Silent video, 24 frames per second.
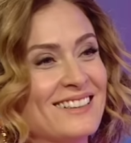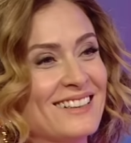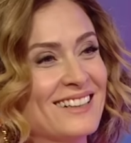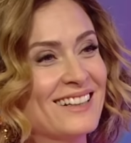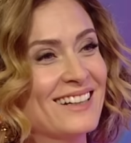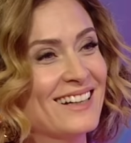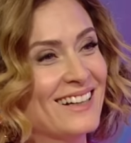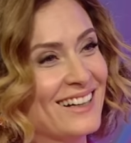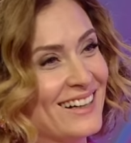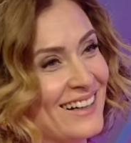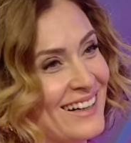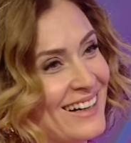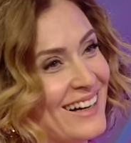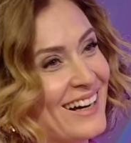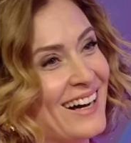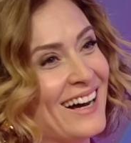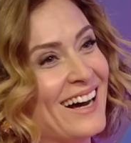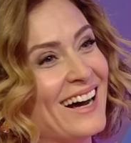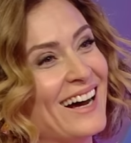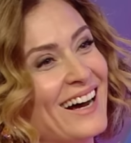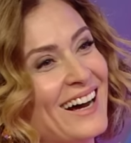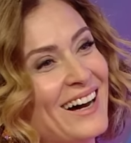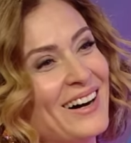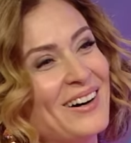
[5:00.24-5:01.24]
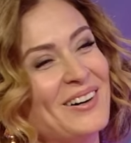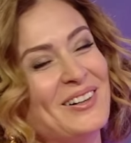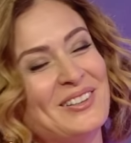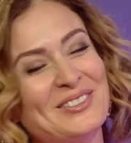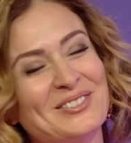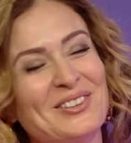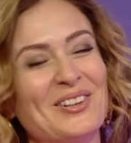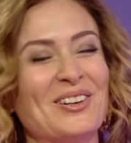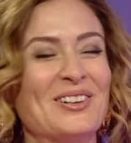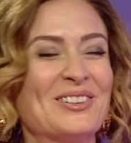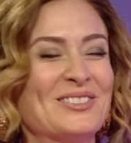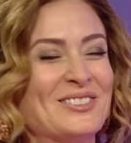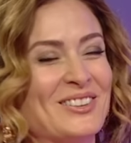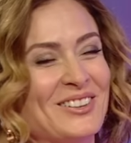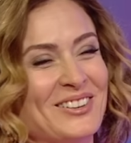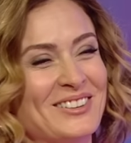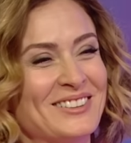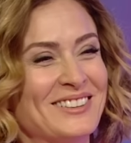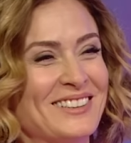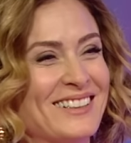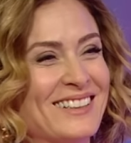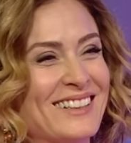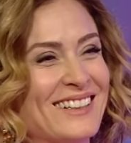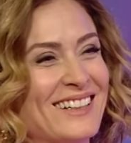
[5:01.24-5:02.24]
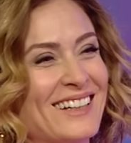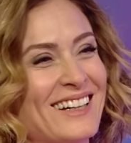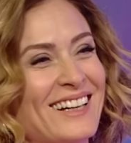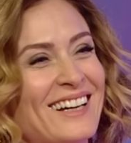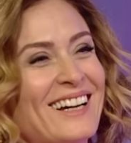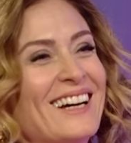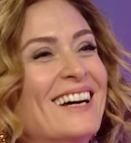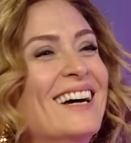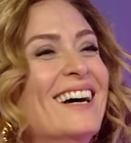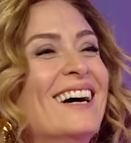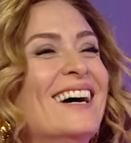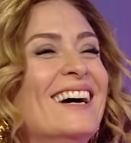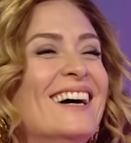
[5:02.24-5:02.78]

oldu oldu. oldu, filan. oldu. Yedi yedi yedi filan